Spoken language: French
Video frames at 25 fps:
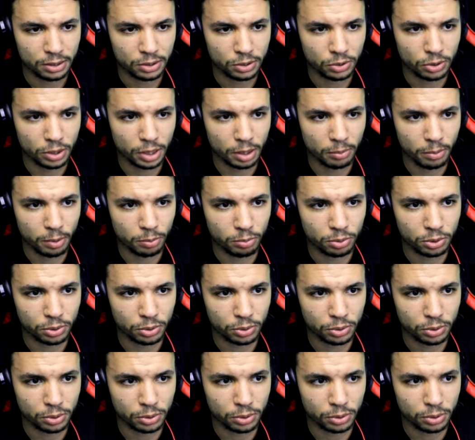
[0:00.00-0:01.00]
que la même
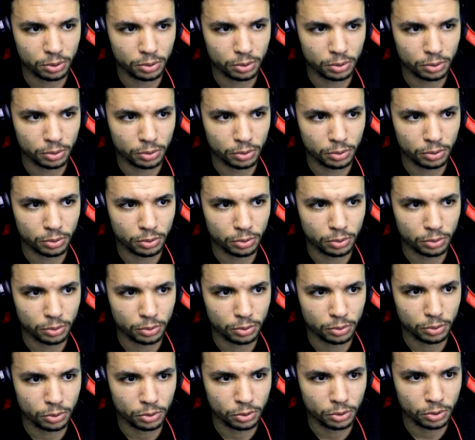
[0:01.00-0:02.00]
chose
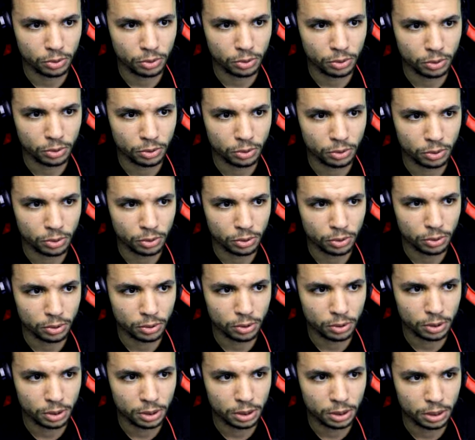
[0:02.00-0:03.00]
que
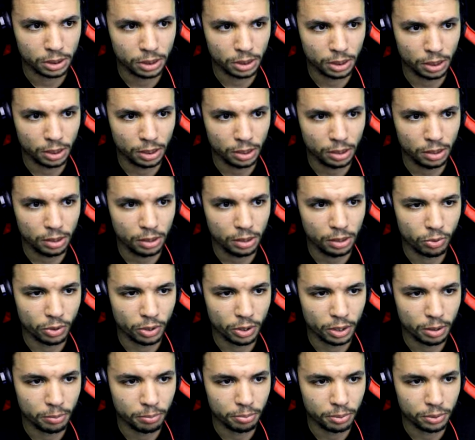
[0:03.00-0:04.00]

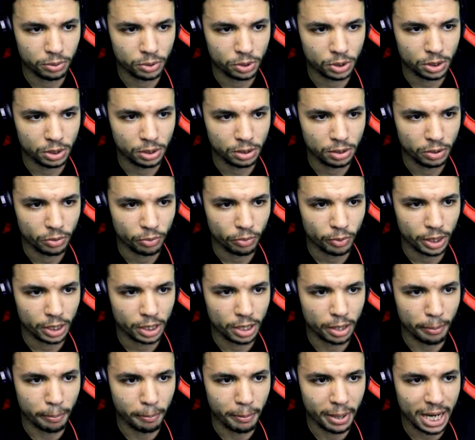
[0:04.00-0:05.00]
key.mpg
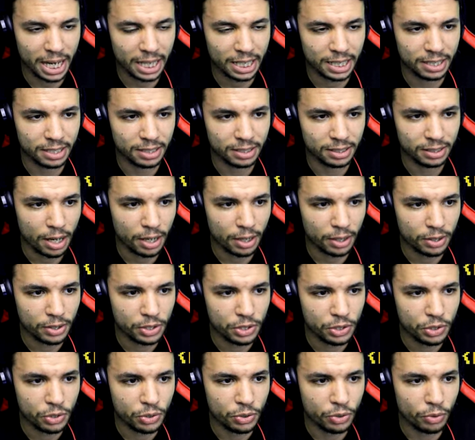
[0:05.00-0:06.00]
welcome back. Are
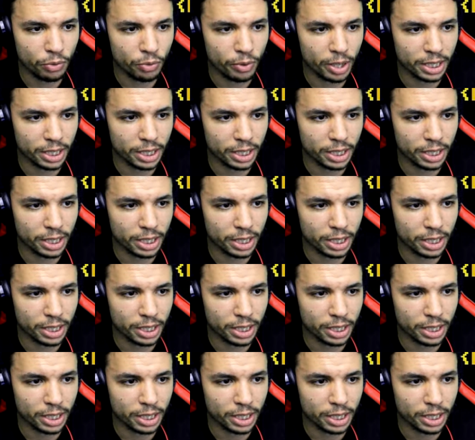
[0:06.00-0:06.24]
you